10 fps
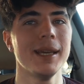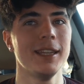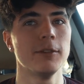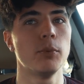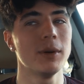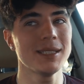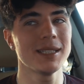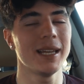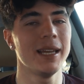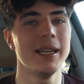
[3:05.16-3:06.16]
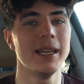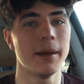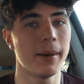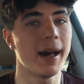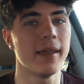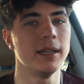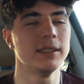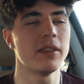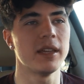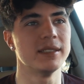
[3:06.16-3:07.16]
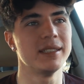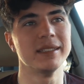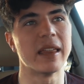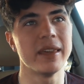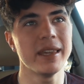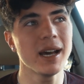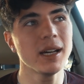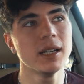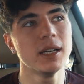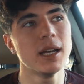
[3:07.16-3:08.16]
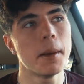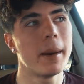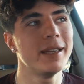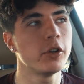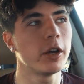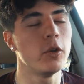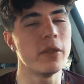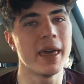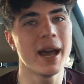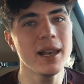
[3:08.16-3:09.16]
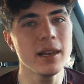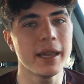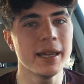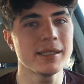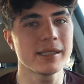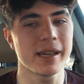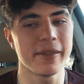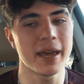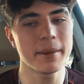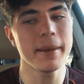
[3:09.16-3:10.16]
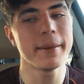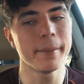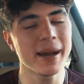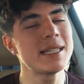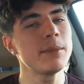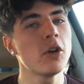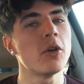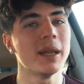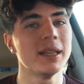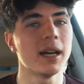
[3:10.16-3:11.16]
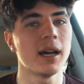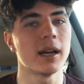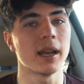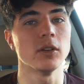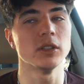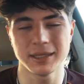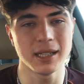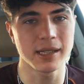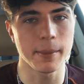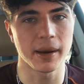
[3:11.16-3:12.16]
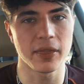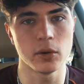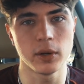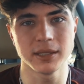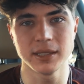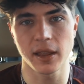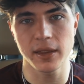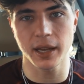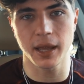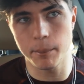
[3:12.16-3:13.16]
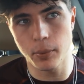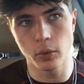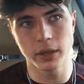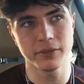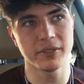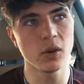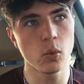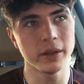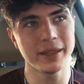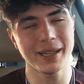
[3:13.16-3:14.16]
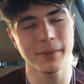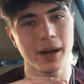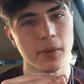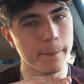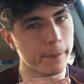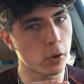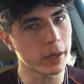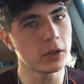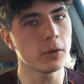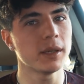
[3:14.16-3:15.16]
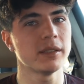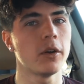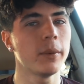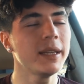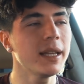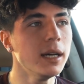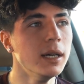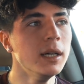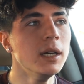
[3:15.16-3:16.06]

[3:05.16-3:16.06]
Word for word: y después la bajada. Es decir, en sentadilla me ha dicho que lo ideal es quedarme en máximo 90 grados. Ya sabéis que para hacer una sentadilla aquí en powerlifting cuenta hay que bajar un poquito más de 90,